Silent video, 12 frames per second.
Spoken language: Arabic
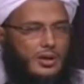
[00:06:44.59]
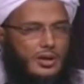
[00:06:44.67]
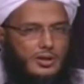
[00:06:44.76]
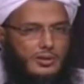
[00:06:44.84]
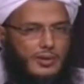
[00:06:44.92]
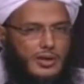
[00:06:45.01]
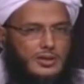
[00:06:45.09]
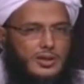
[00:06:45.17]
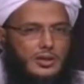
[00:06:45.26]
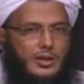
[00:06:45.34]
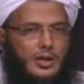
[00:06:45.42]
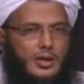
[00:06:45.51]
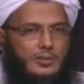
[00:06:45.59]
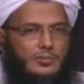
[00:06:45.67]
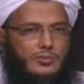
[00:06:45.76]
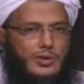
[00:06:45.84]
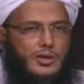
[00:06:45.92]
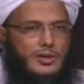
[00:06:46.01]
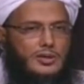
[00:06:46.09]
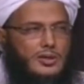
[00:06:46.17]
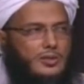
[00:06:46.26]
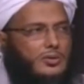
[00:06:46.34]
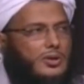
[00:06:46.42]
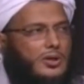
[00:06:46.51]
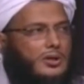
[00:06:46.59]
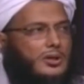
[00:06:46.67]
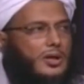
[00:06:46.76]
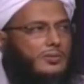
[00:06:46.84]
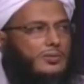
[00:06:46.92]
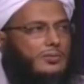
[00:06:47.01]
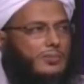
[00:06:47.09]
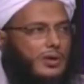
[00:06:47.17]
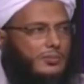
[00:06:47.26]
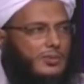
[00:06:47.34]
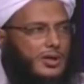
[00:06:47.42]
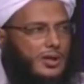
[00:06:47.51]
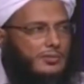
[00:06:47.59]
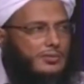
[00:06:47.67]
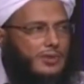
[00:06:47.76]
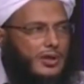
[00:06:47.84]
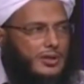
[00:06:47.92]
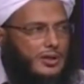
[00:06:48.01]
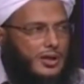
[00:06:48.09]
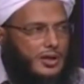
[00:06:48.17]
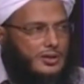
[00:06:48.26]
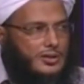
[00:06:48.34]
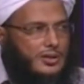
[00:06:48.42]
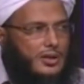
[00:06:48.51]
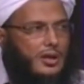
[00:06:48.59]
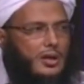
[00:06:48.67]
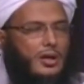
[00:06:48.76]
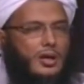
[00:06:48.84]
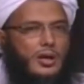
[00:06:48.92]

عندما نزلت قال أبو بكر استوت أكتافهم رب الكعبة في حديث عائشة نعم.